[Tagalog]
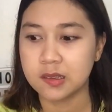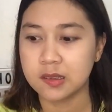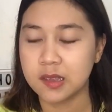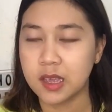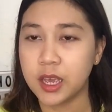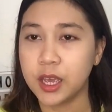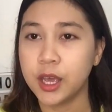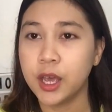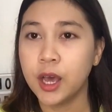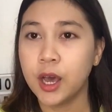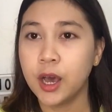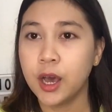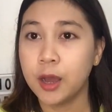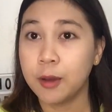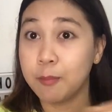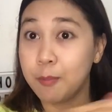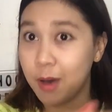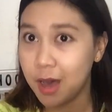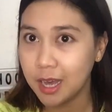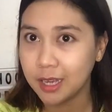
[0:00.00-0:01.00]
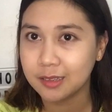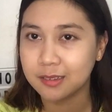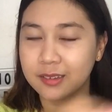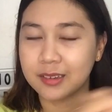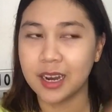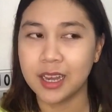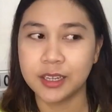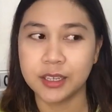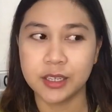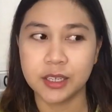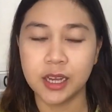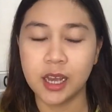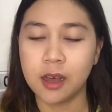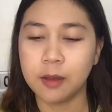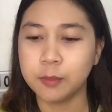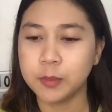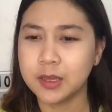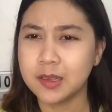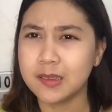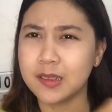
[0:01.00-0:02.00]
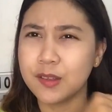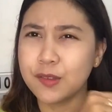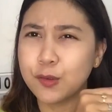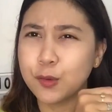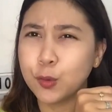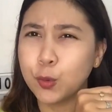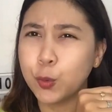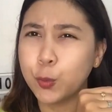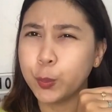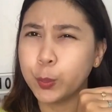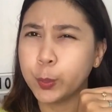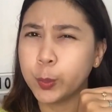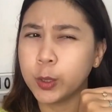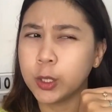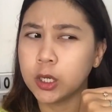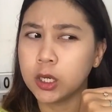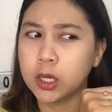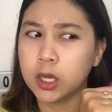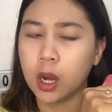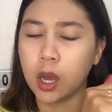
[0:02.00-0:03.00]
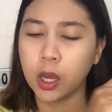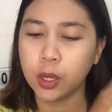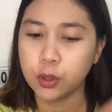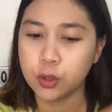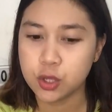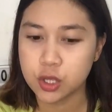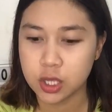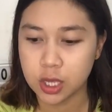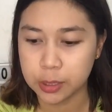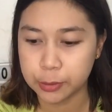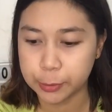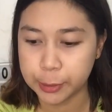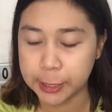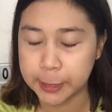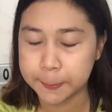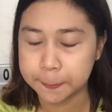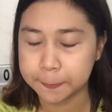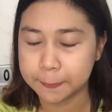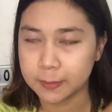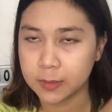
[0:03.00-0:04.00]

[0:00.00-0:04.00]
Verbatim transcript: Kasi, box rather. Um, kasi super, ano siya eh